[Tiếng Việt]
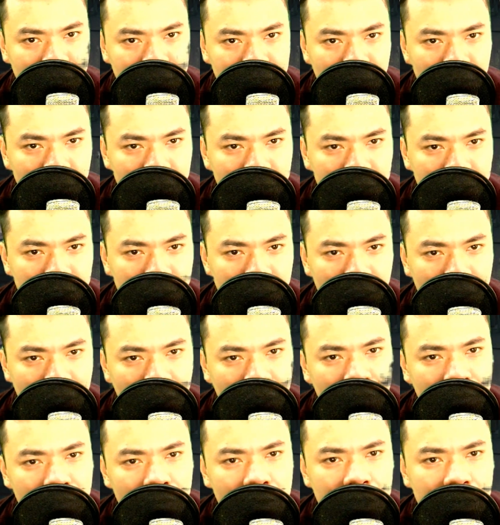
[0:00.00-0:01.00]
Khi truy
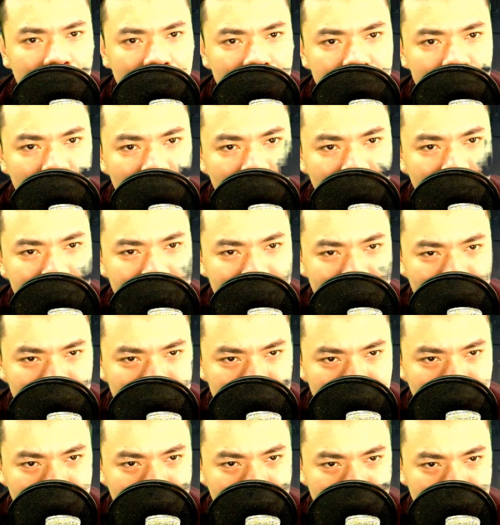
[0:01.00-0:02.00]
kích, cô ấy nhìn
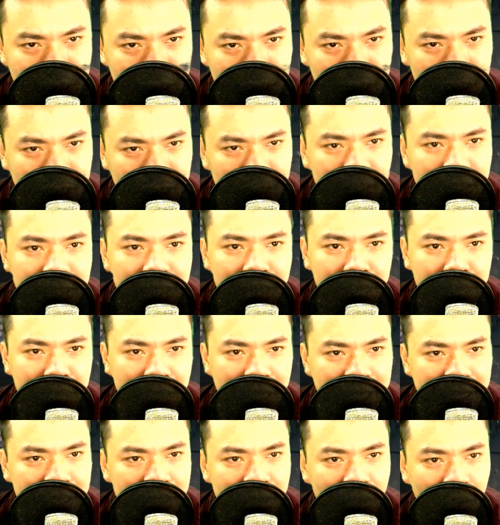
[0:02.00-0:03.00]
xuống dấu chân trên đất.